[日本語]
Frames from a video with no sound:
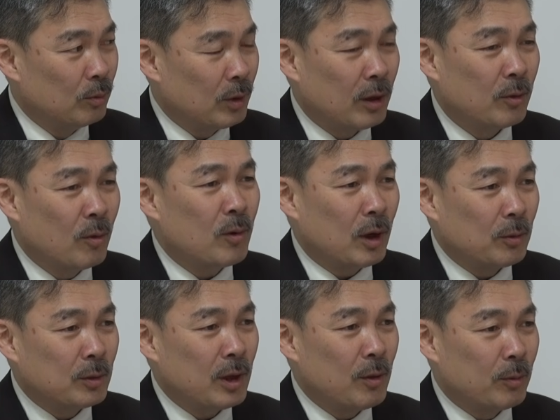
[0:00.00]
うあれ、ね、国家
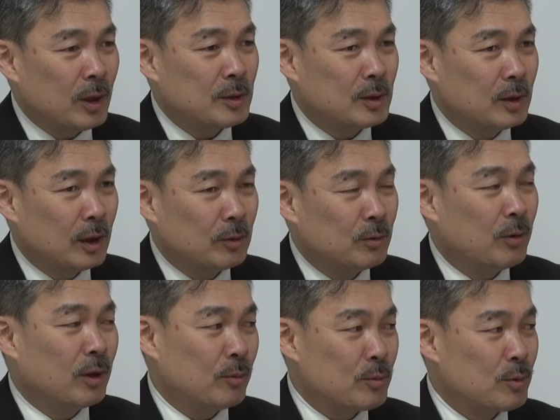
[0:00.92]
の手をなしてないと言
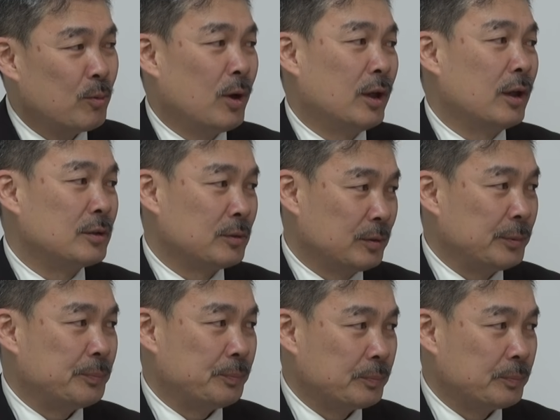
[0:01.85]
われてもしょうがないですよね、